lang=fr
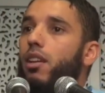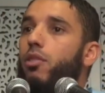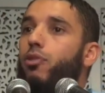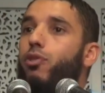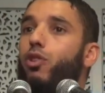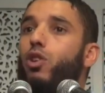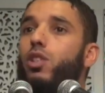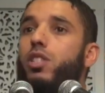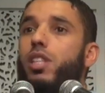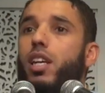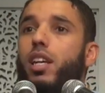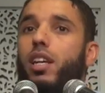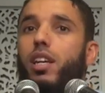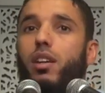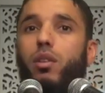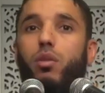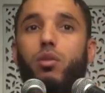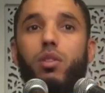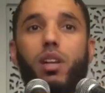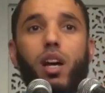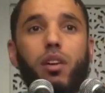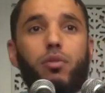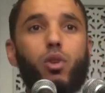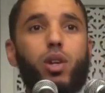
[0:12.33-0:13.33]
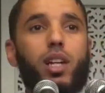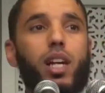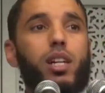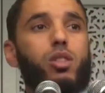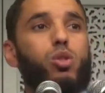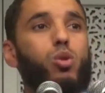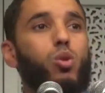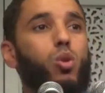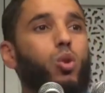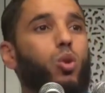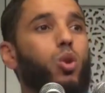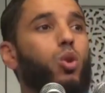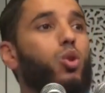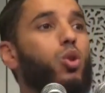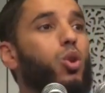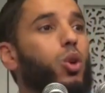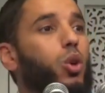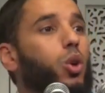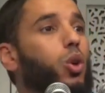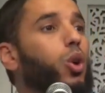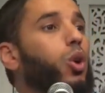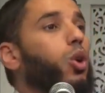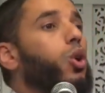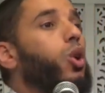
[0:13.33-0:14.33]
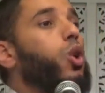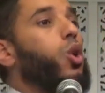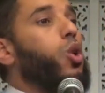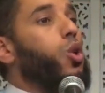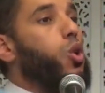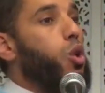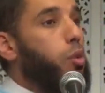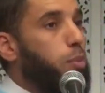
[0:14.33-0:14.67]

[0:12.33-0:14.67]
Et il faisait une invocation connue que